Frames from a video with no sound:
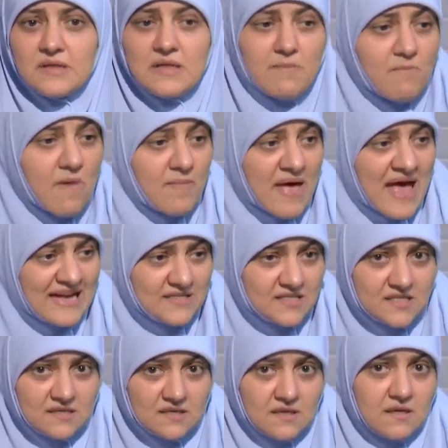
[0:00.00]
لما
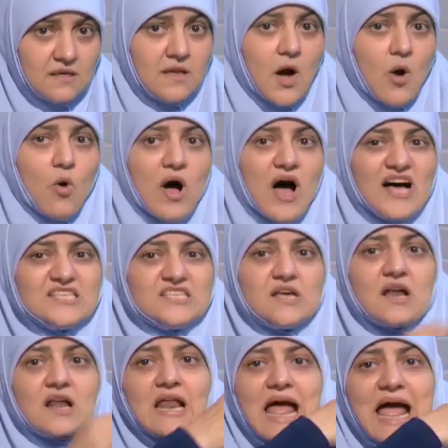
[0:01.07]
مات لقوا
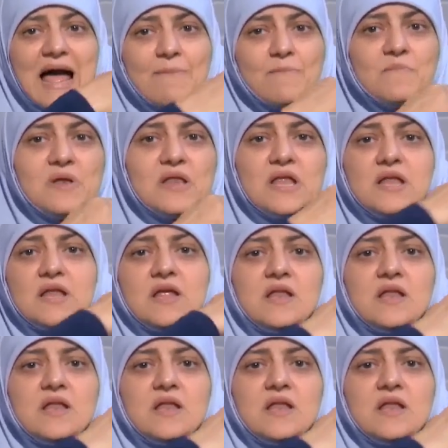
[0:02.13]
اثر حمل